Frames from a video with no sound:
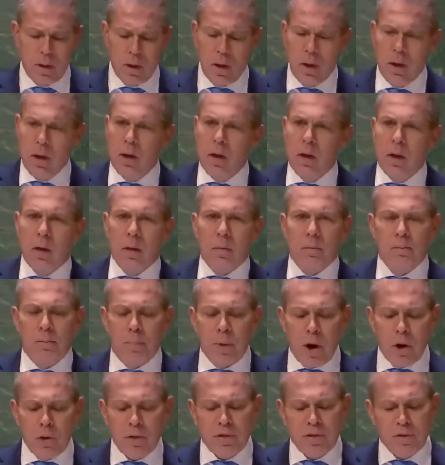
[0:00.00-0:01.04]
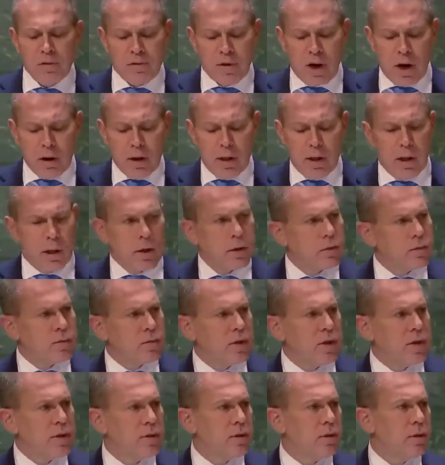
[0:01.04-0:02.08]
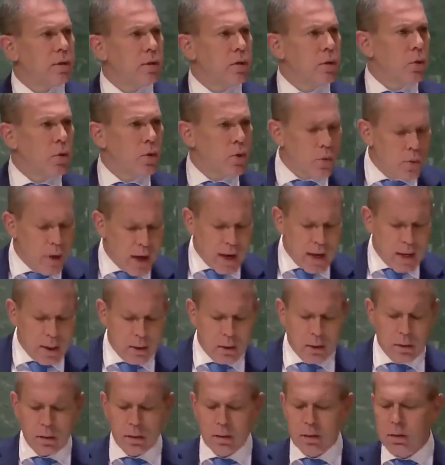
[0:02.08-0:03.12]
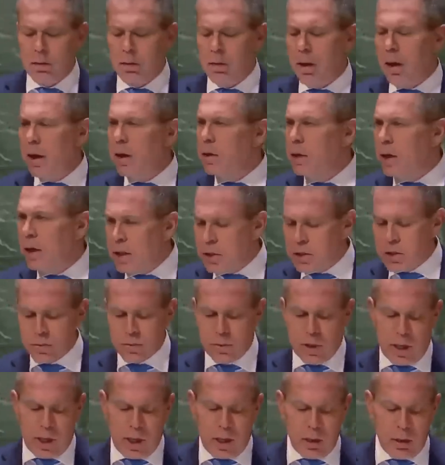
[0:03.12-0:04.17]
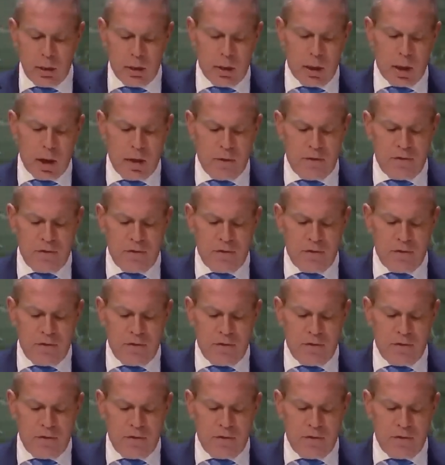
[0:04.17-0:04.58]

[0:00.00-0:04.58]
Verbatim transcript: Обе наши страны, Украина и Израиль,